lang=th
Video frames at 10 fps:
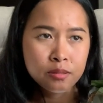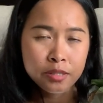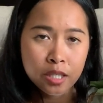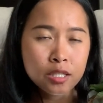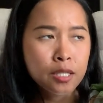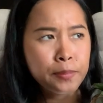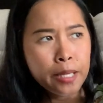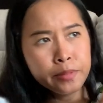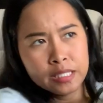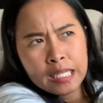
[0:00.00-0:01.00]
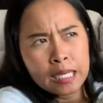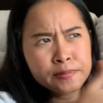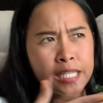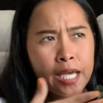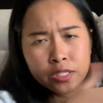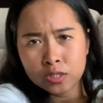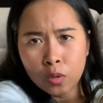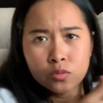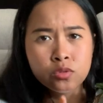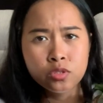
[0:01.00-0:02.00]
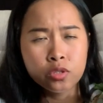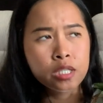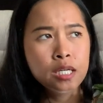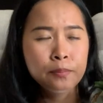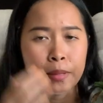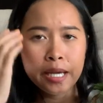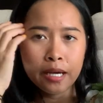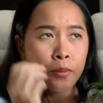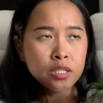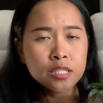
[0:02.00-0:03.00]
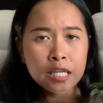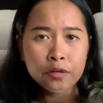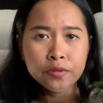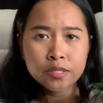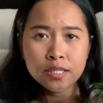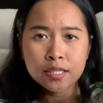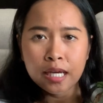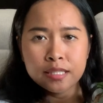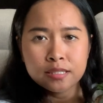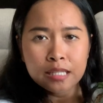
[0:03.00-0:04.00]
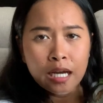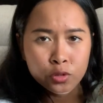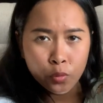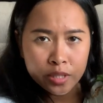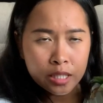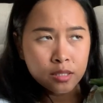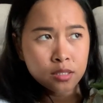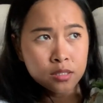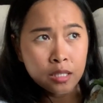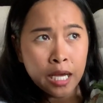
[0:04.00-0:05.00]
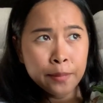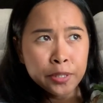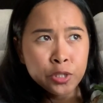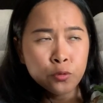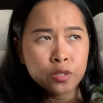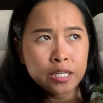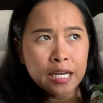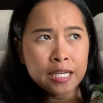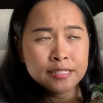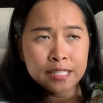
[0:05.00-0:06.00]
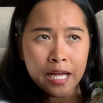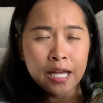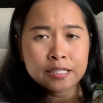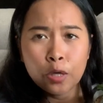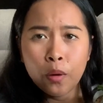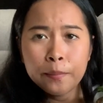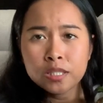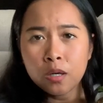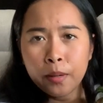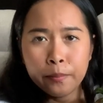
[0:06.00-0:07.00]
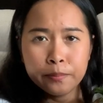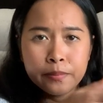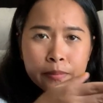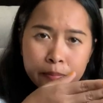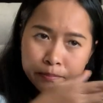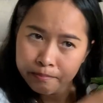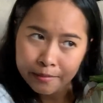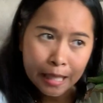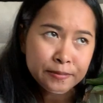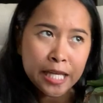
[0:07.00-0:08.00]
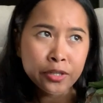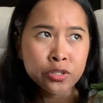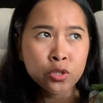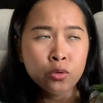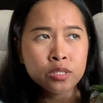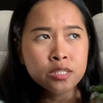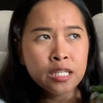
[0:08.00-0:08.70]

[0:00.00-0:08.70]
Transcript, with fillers: เยอะเกินไปเหมือนได้รับแสงตรงจนเกินไปอ่ะเพราะฉะนั้นวิธีการตั้งตัวนี้ก็คือให้มันอยู่ใกล้ๆแสงแต่ว่าไม่ต้องแบบรับแสงโดยตรงคือ